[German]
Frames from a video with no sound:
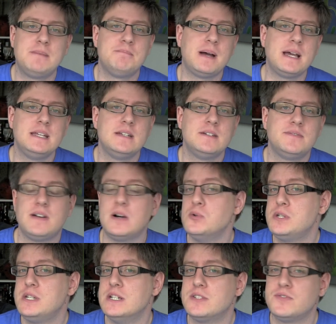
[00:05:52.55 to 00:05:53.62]
Meine
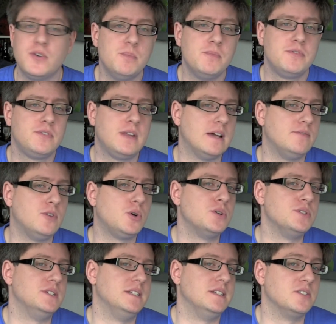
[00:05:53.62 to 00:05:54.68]
VTS 5 der
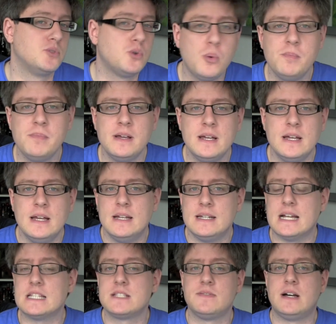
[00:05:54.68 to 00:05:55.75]
Woche sind rum.
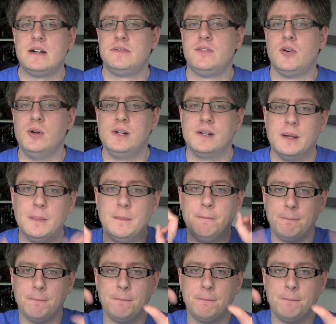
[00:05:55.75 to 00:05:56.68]
Das war Folge